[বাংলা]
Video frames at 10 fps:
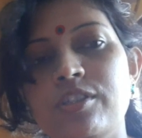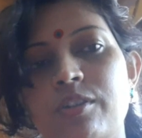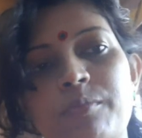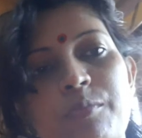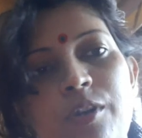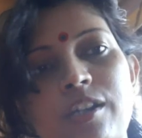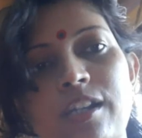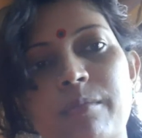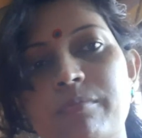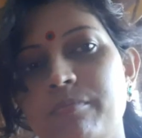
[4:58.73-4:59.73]
ছিল পরে
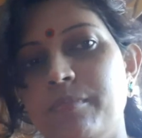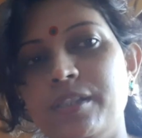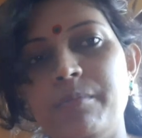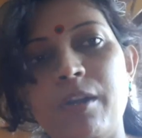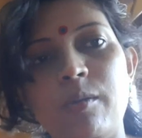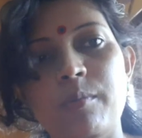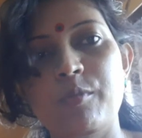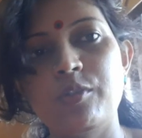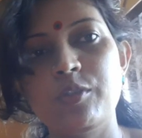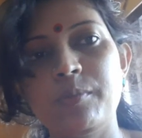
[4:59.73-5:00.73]
নিলাম বেশি ভালোভাবে
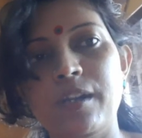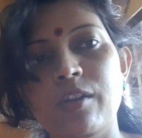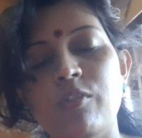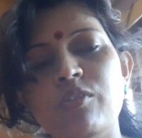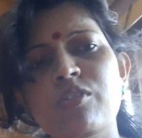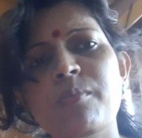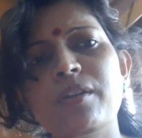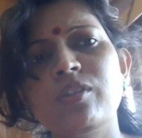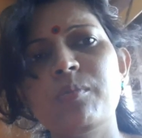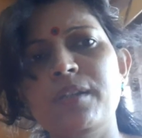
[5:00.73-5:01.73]
পরতেও পারি না
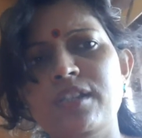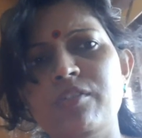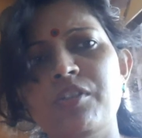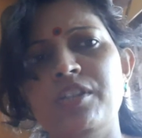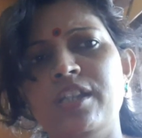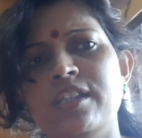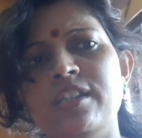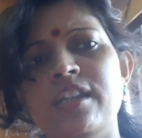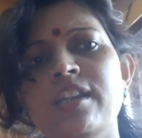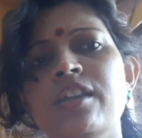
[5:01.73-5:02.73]
অন্যবার তো আর বেশি করে সেজে
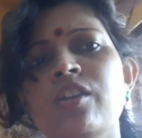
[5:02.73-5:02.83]
যায়